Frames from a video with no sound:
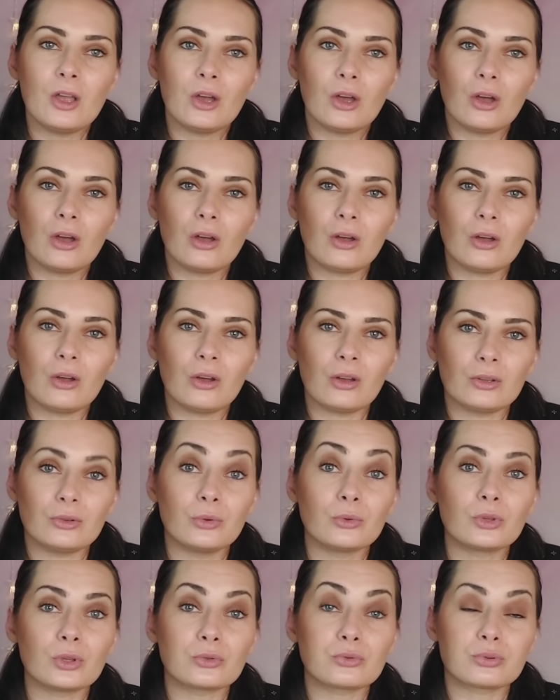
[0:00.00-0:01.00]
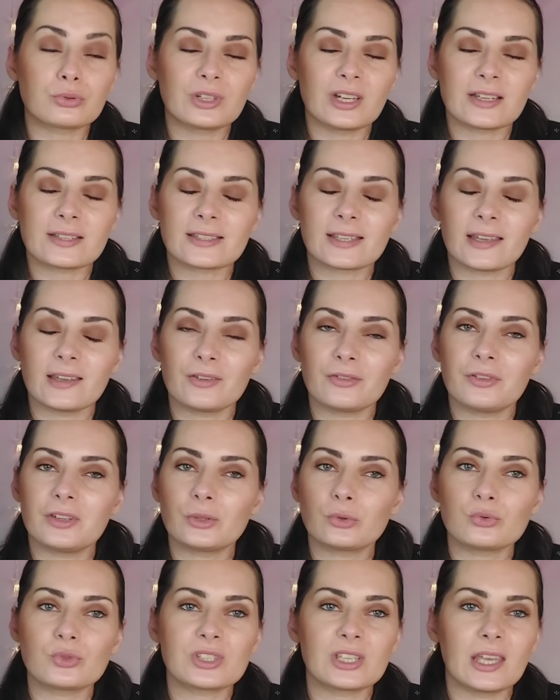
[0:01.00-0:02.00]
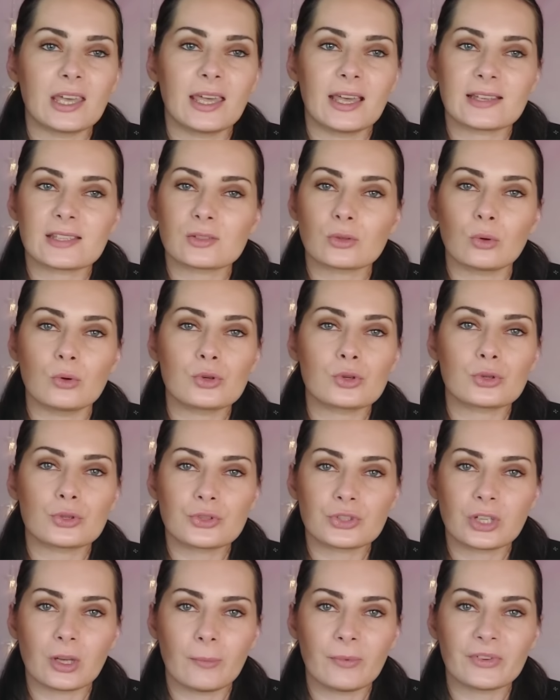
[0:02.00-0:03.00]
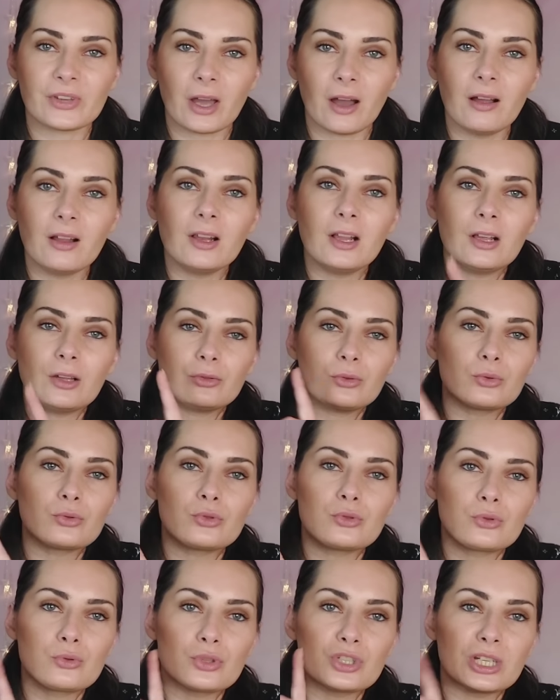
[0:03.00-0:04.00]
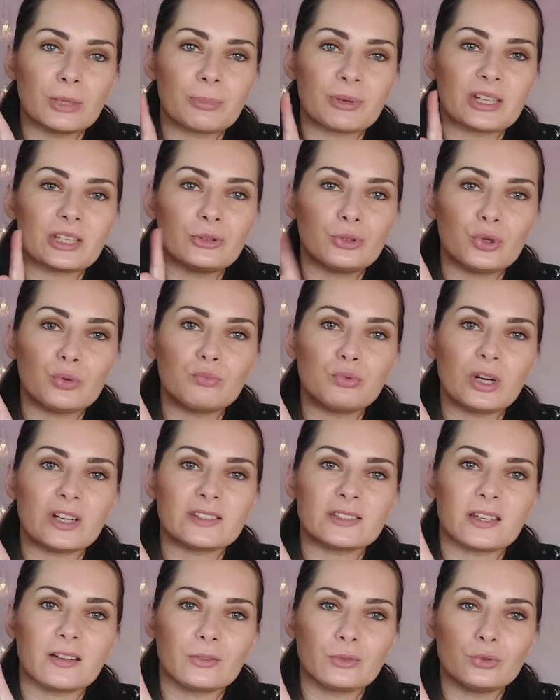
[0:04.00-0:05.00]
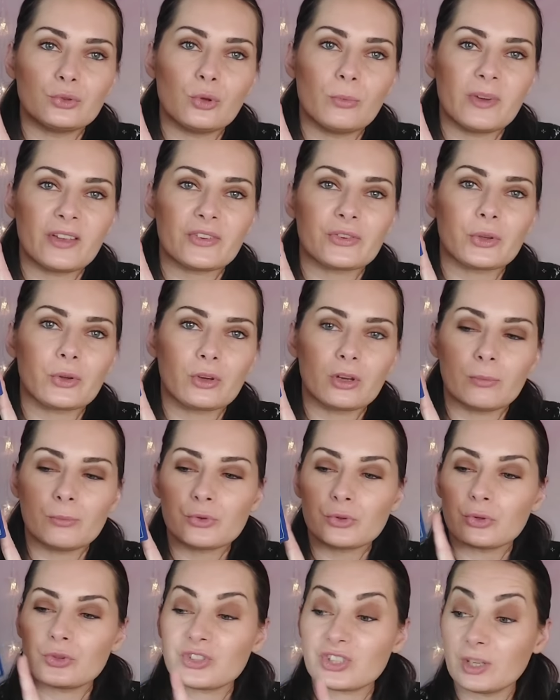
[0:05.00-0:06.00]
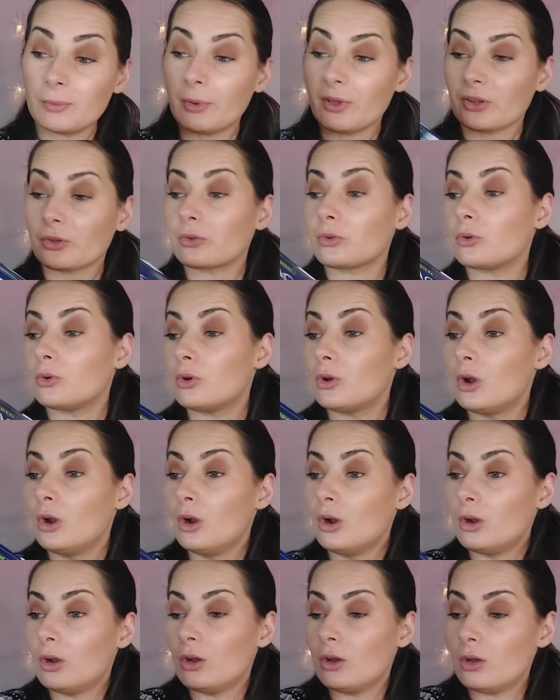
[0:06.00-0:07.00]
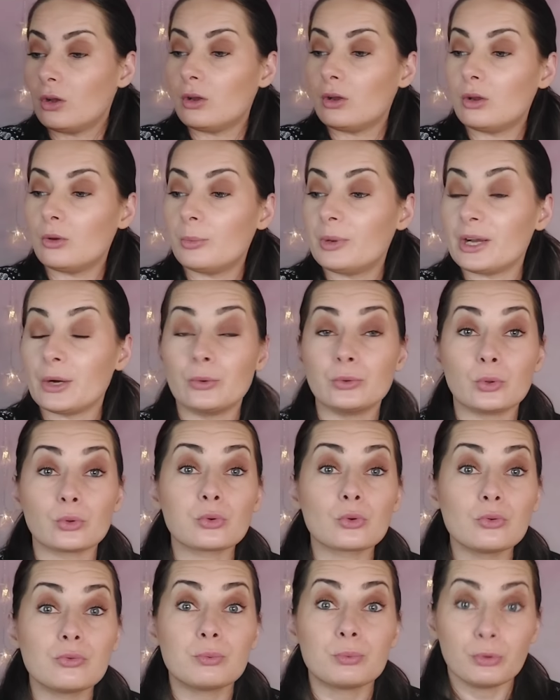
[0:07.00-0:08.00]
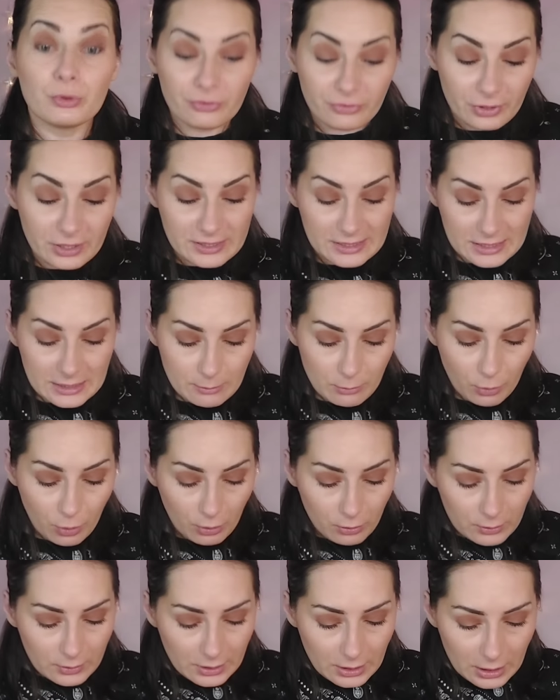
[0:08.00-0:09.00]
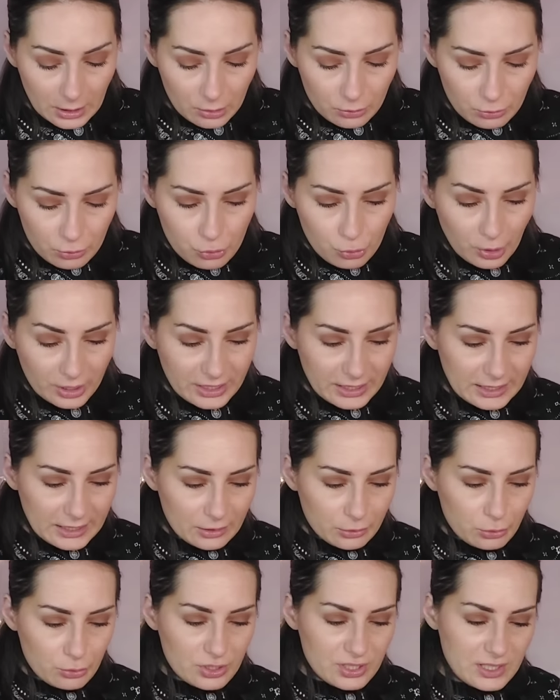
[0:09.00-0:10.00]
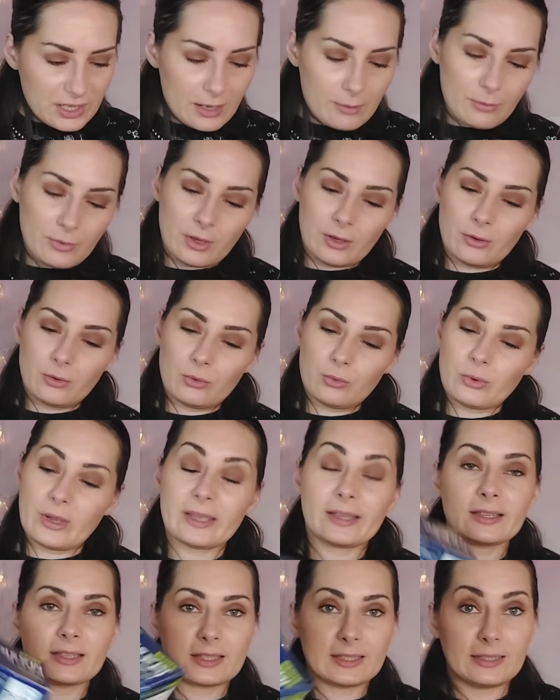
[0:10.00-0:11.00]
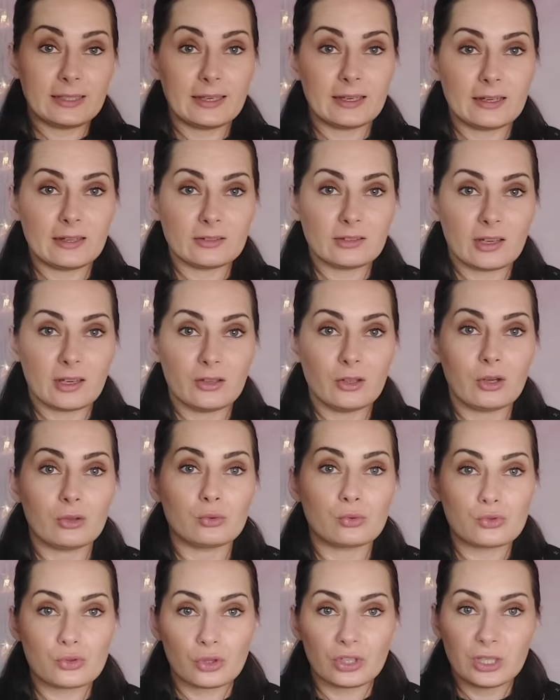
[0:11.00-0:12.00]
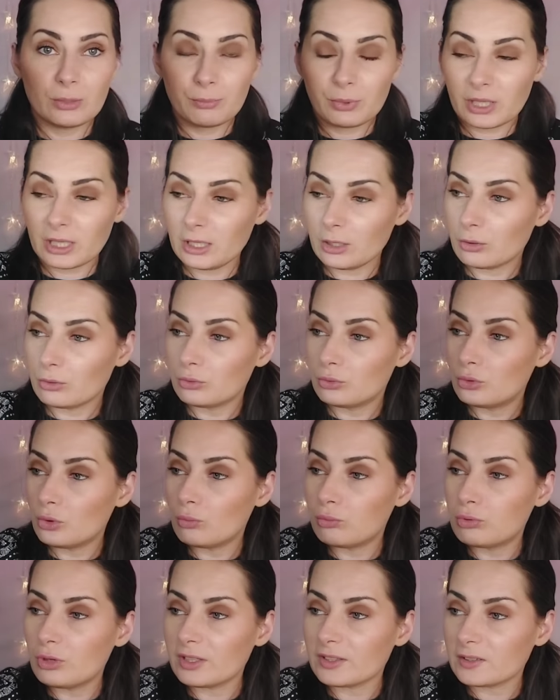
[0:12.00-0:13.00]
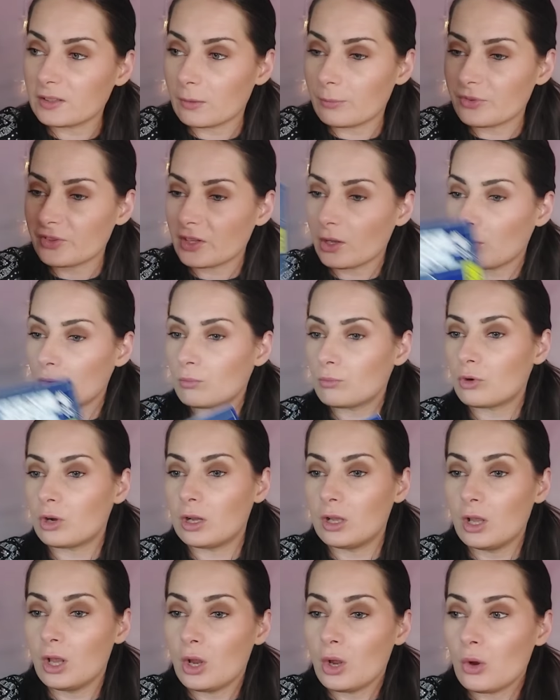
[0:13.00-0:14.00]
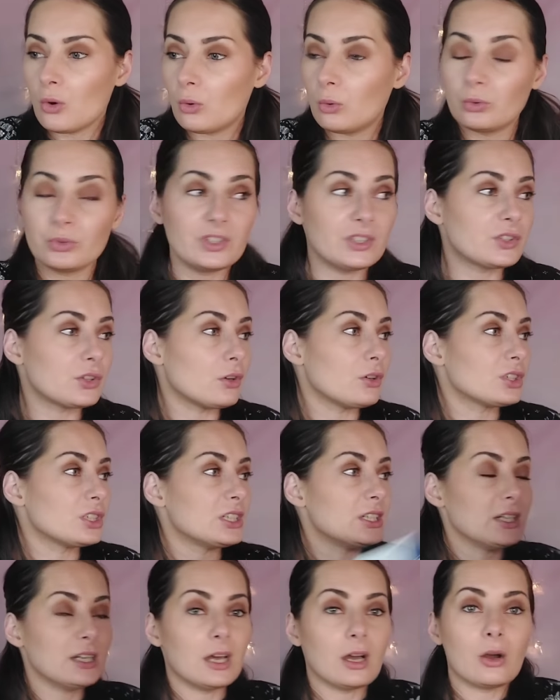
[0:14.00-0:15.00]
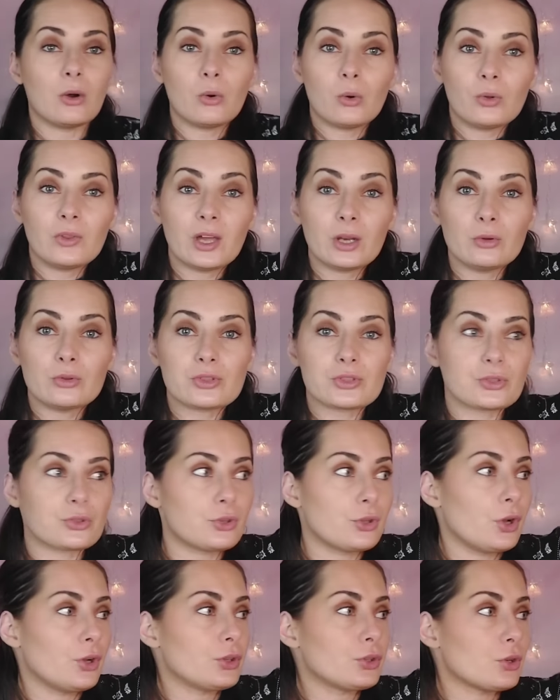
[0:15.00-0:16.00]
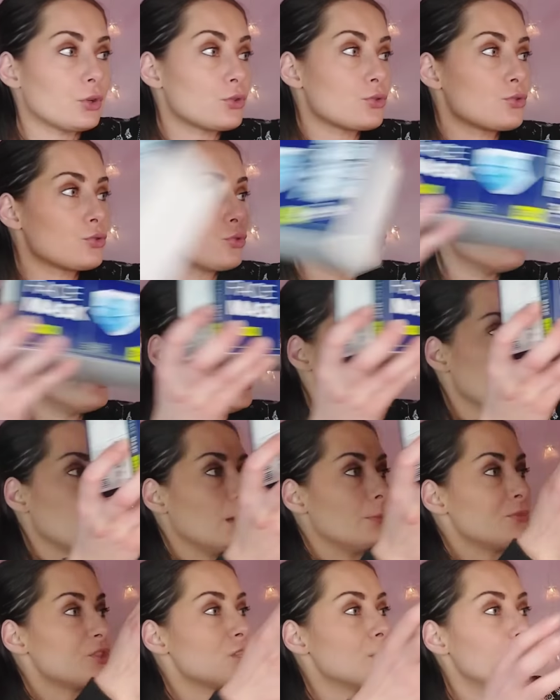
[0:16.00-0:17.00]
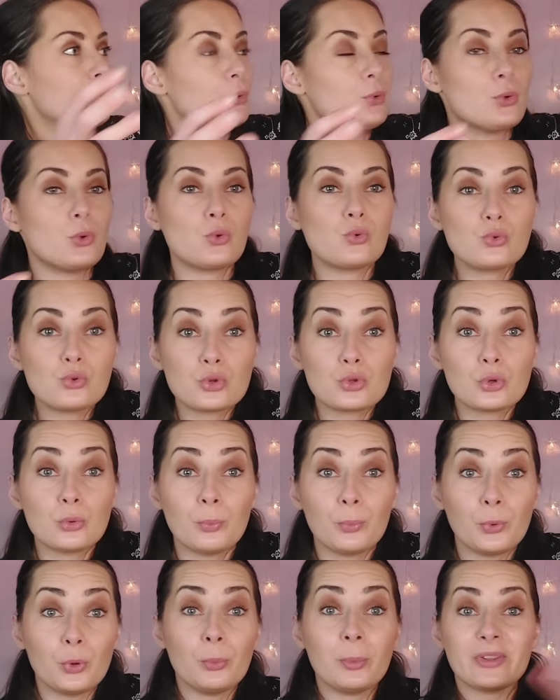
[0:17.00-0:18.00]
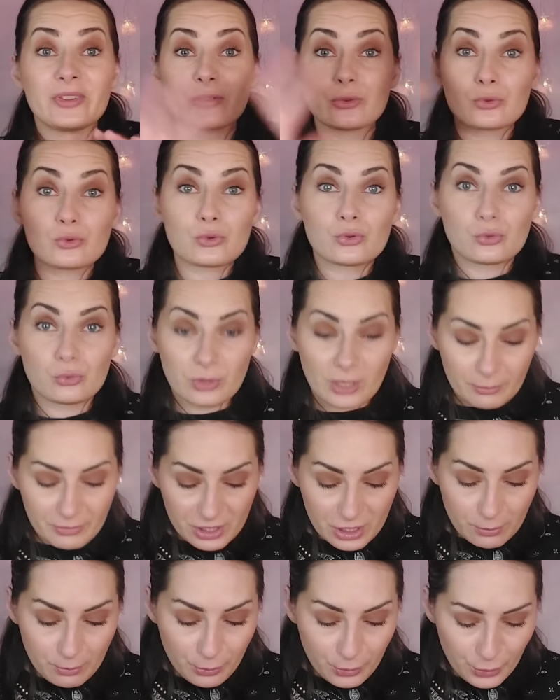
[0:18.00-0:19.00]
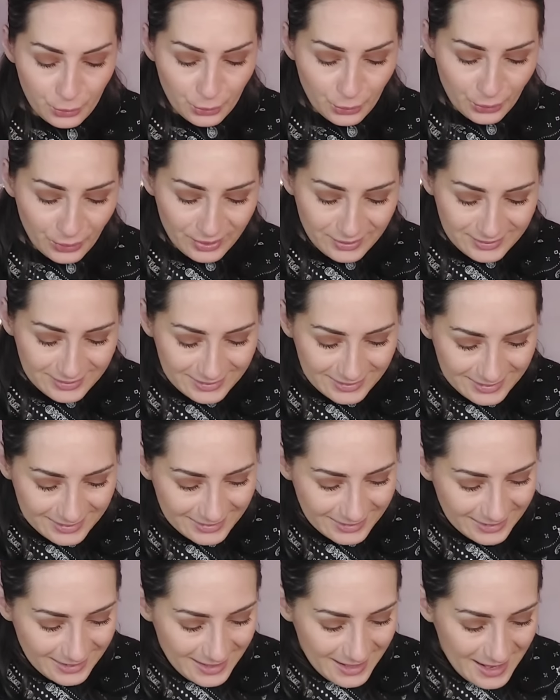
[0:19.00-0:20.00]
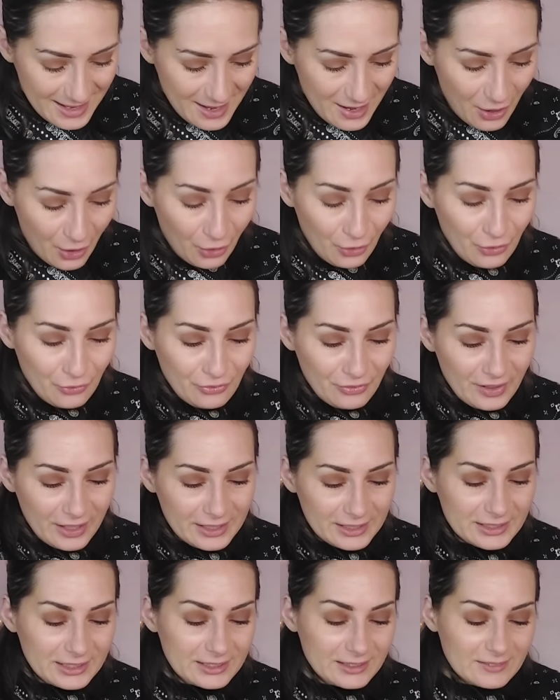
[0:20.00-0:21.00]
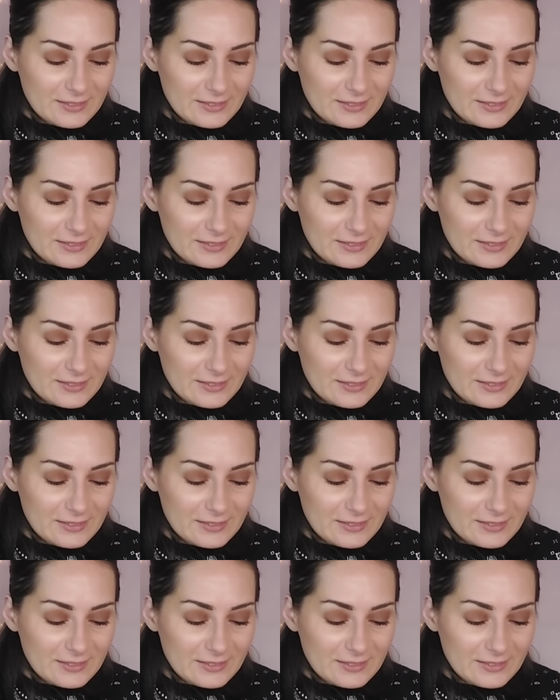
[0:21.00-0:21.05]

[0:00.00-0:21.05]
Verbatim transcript: Euh, donc en tout cas ça évite tout ce qui est gastro, choses comme ça. Donc du coup j'ai pris deux boîtes hein, de masques comme ceci parce que bah, on en trouve plus facilement. Donc je crois qu'il y a la deuxième ouais, qui est à l'intérieur. Donc j'en ai pris deux boîtes comme ça au moins on est tranquille, on a le stock. Je mets un petit peu où je peux parce que je suis un petit peu euh, envahie.